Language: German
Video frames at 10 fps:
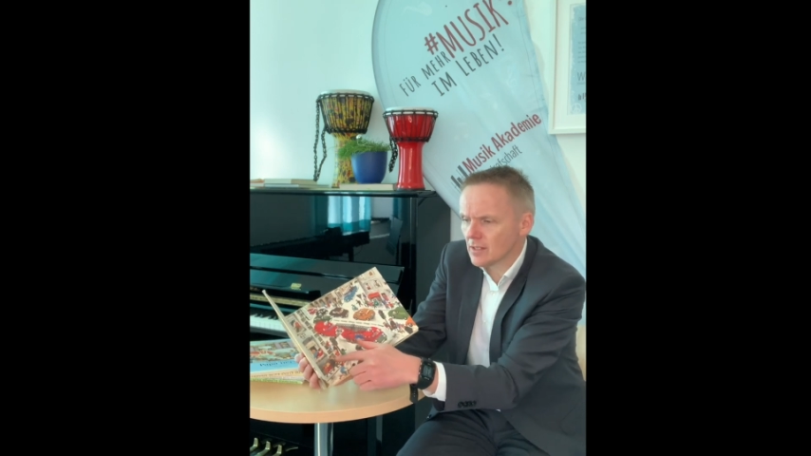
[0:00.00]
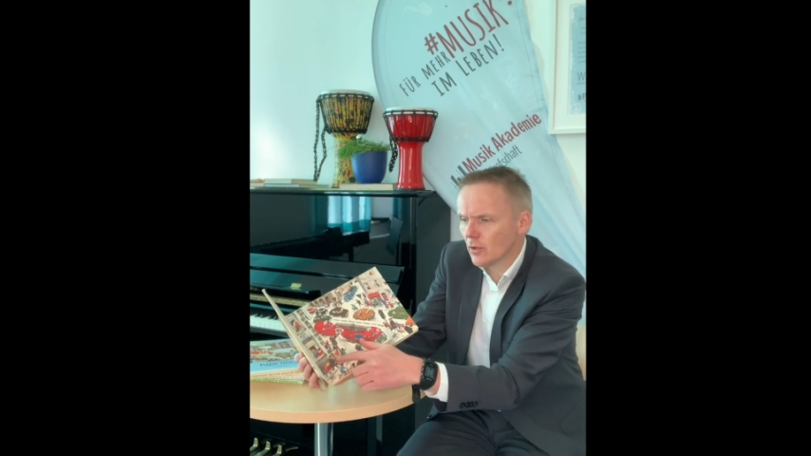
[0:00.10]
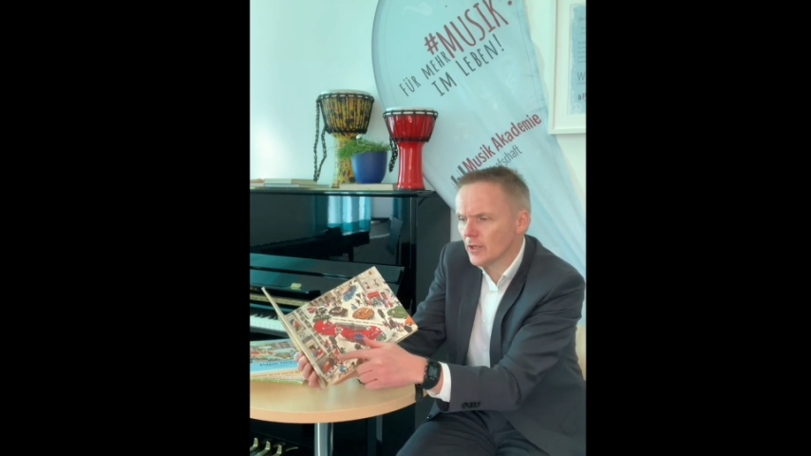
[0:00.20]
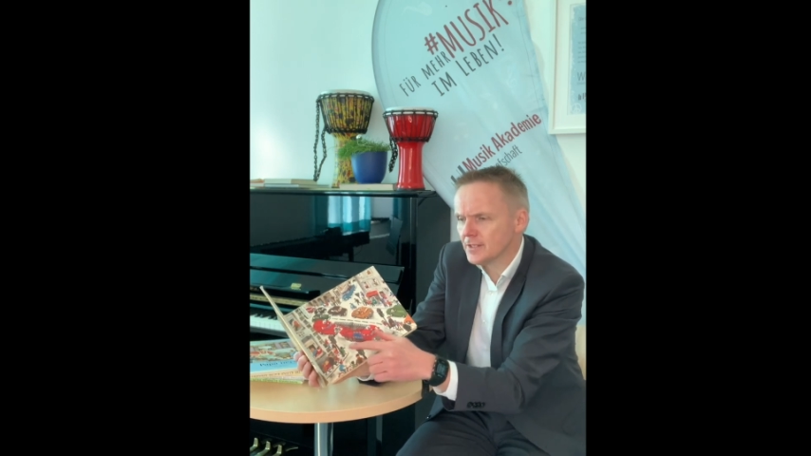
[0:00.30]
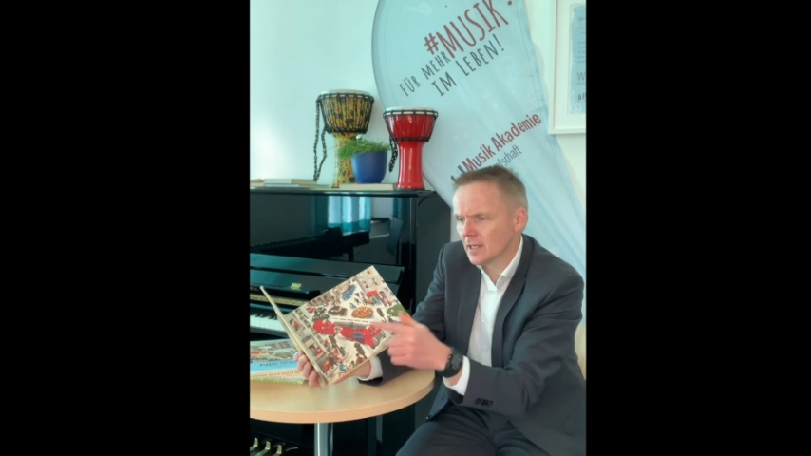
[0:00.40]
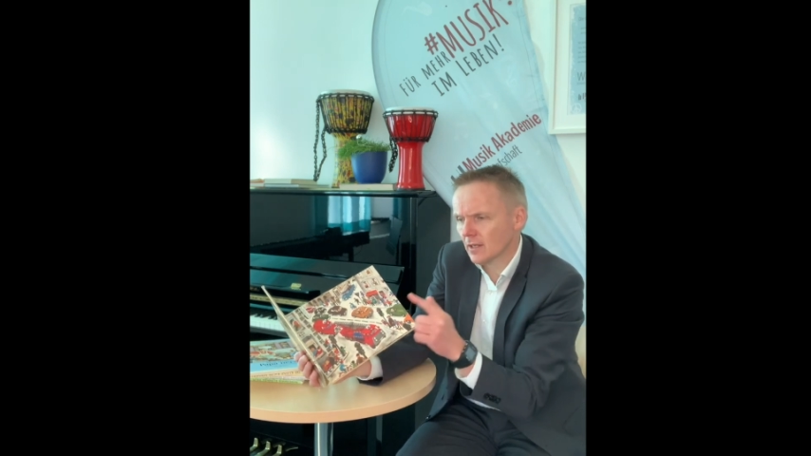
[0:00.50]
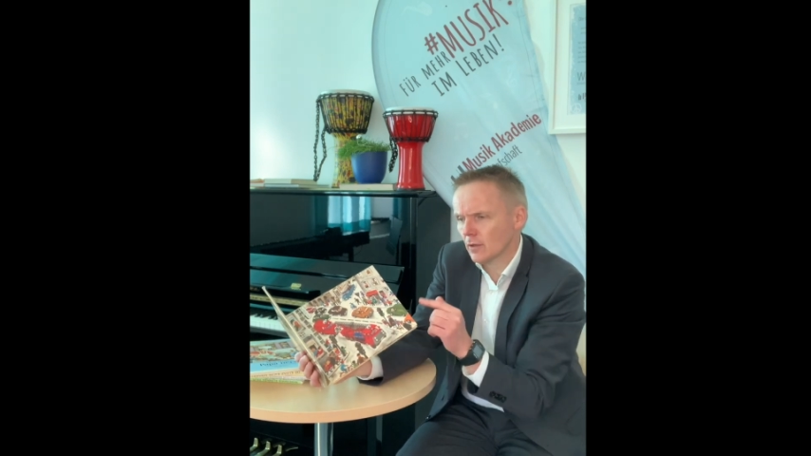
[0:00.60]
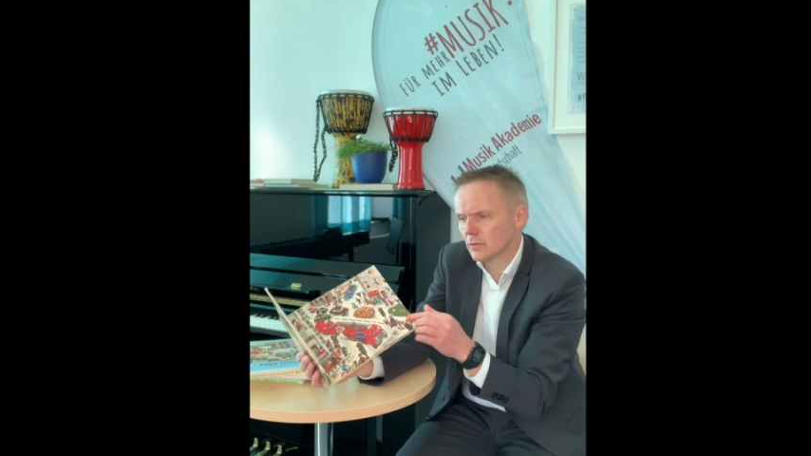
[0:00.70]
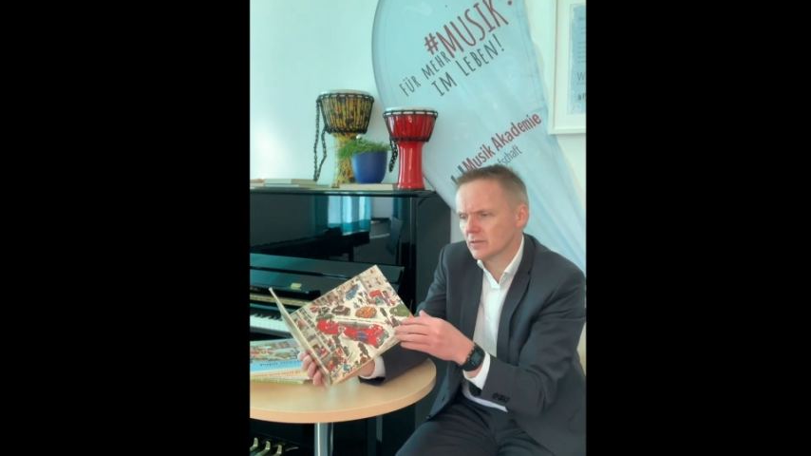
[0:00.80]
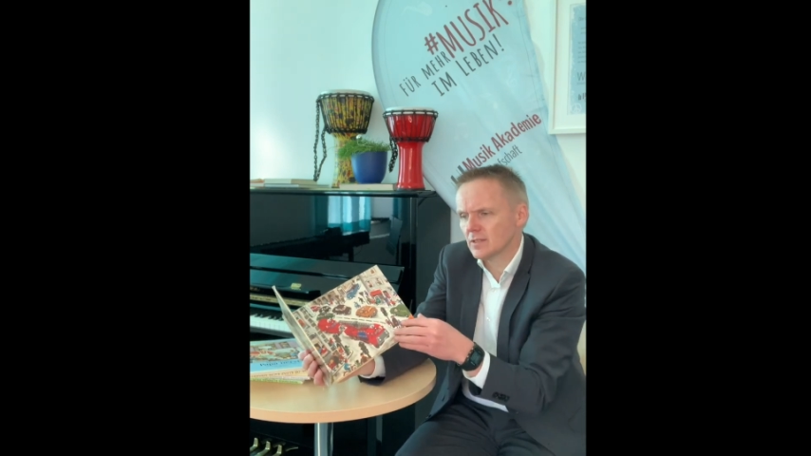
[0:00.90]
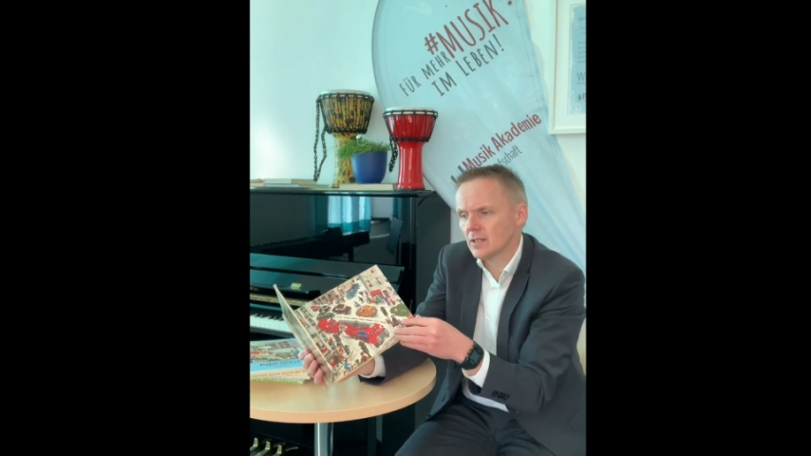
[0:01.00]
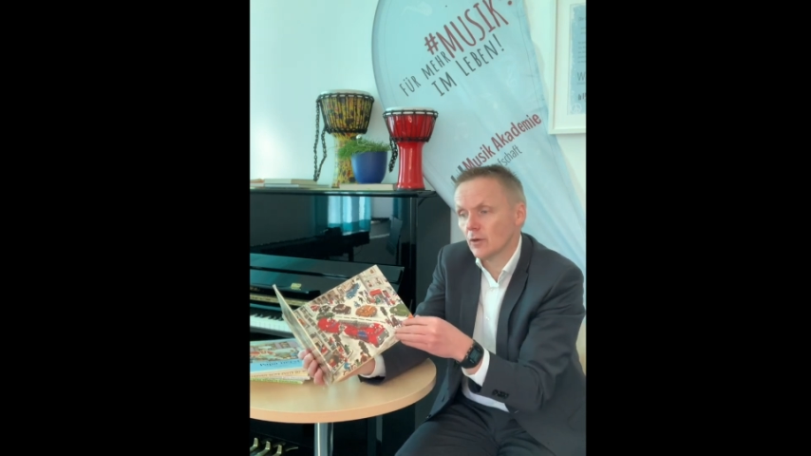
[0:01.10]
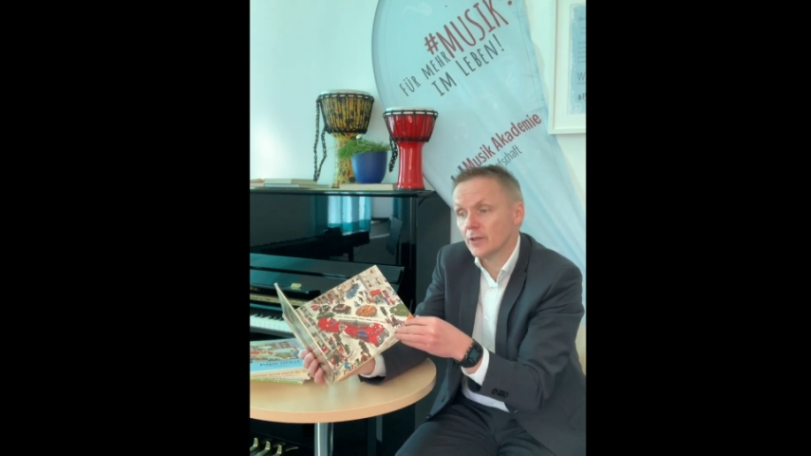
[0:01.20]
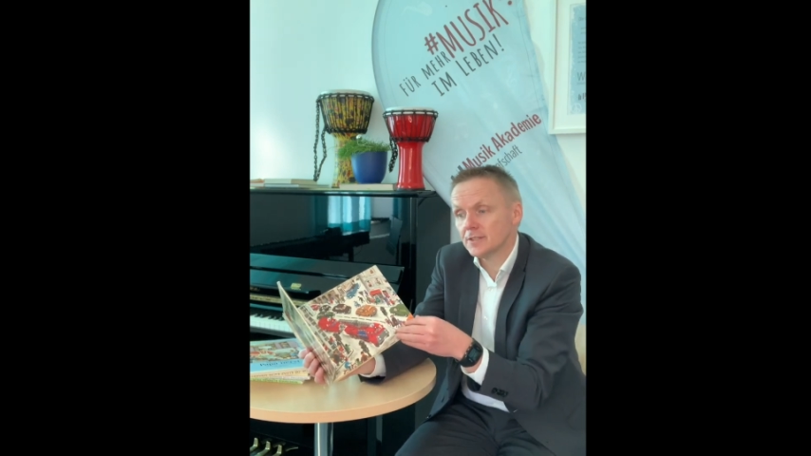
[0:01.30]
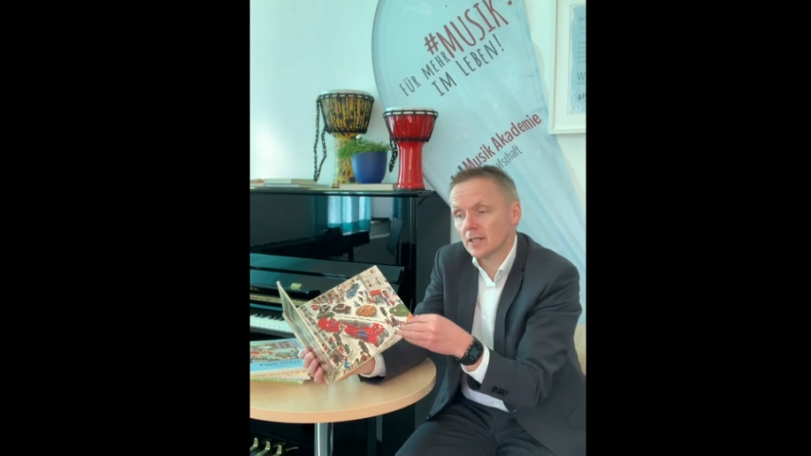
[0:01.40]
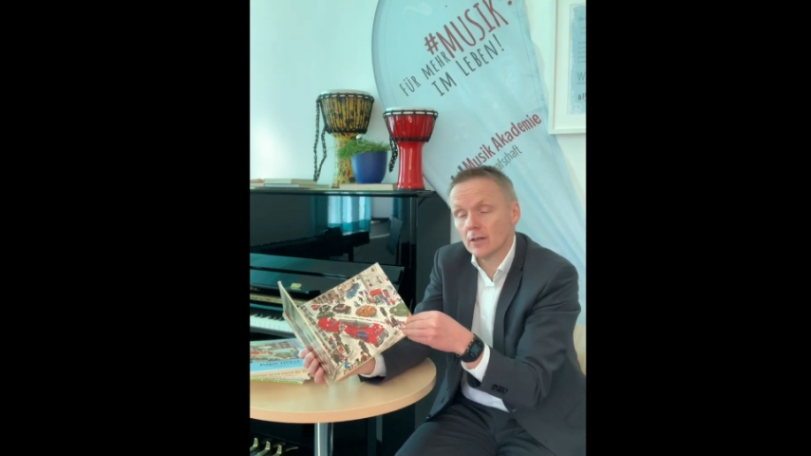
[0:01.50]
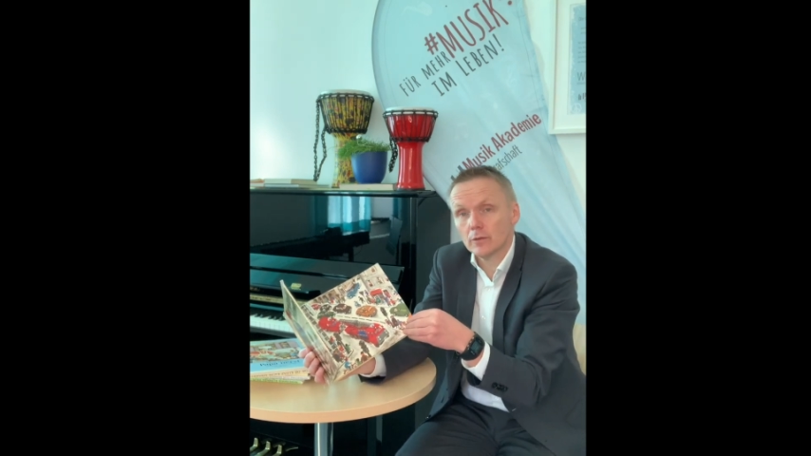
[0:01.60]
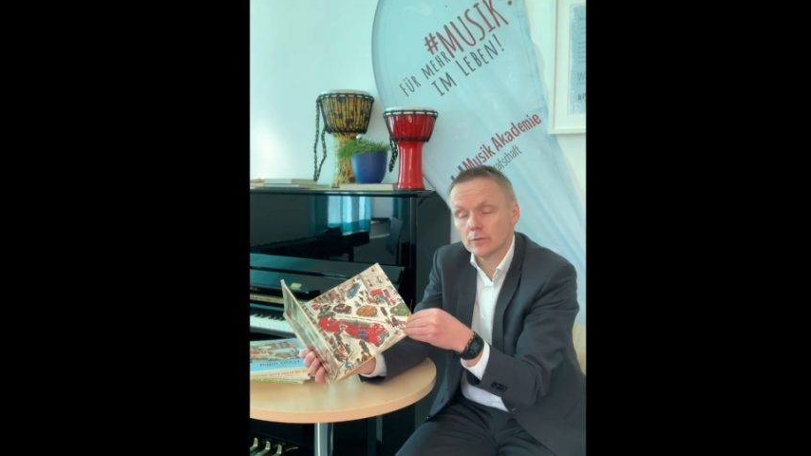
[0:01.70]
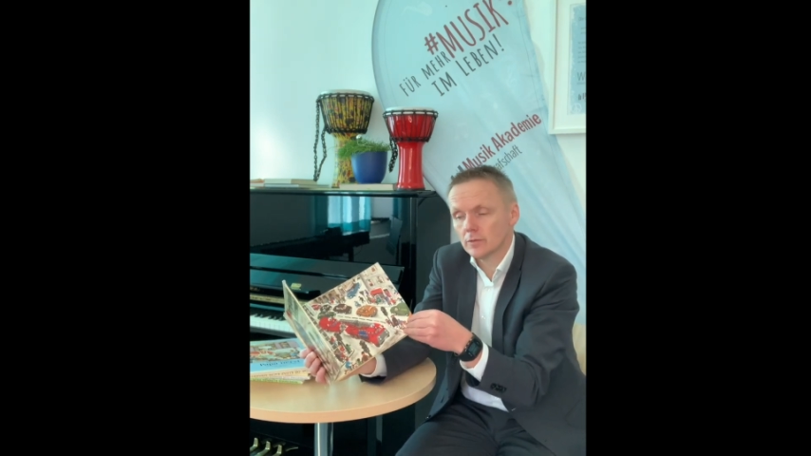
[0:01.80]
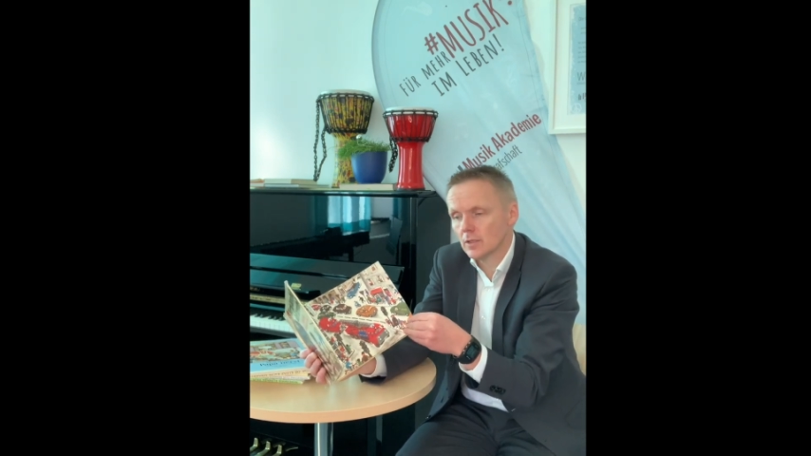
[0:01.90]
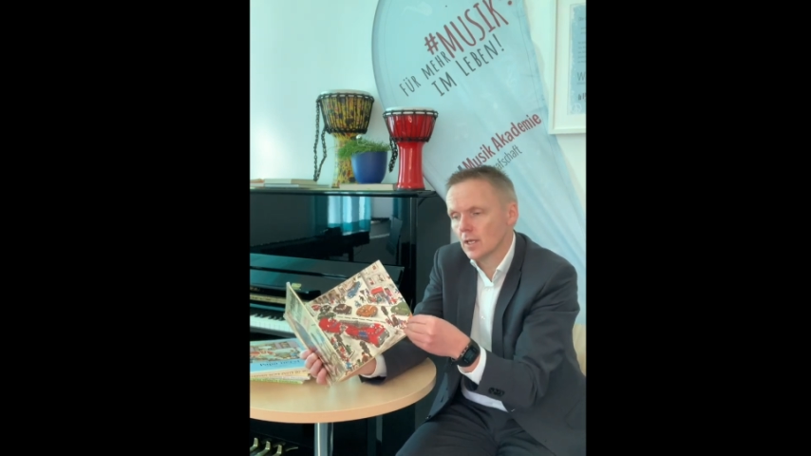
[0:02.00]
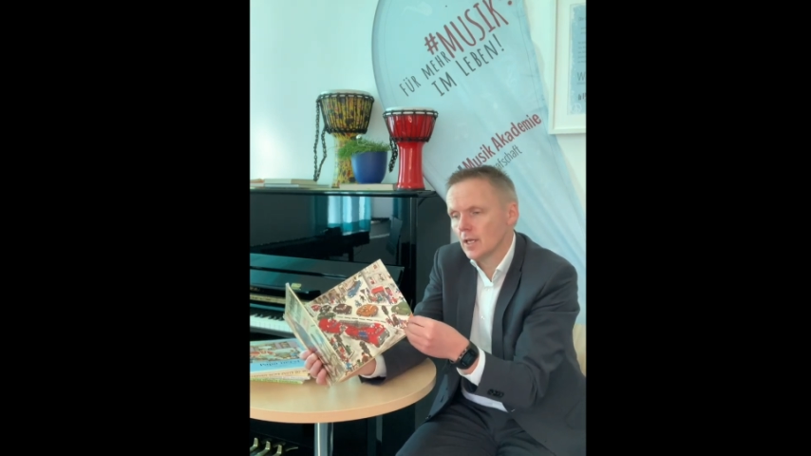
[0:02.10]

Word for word: Leute heraus, die Leute heraus,